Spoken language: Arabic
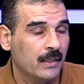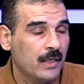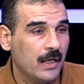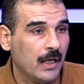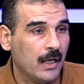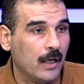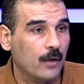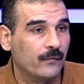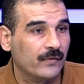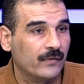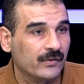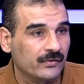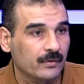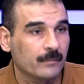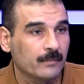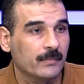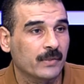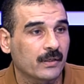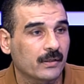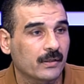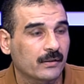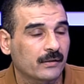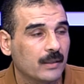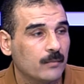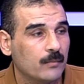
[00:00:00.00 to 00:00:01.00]
او في
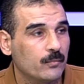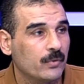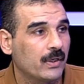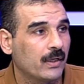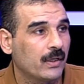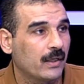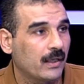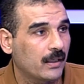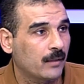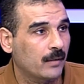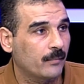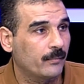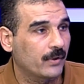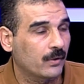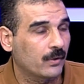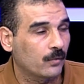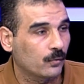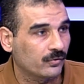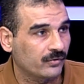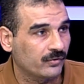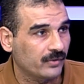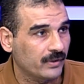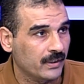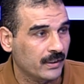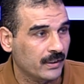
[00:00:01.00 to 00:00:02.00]
استمرار تمويل الحرب
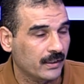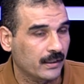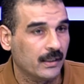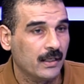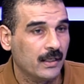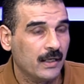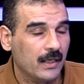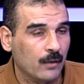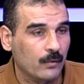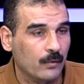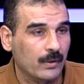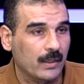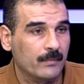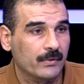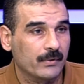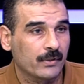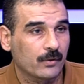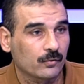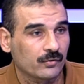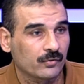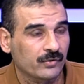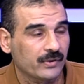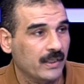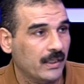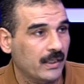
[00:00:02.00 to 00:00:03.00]
الروسيه او العمليه
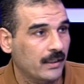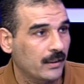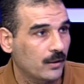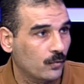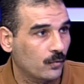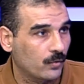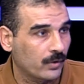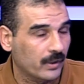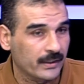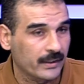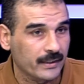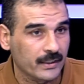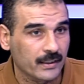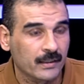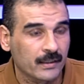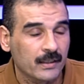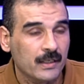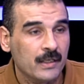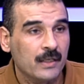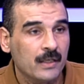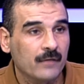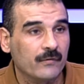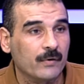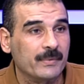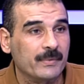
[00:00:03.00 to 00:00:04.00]
الروسيه على اوكرانيا
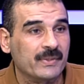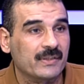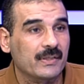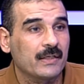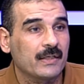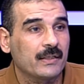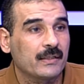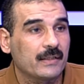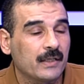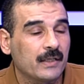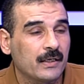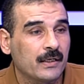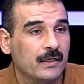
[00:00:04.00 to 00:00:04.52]
فبالتالي ده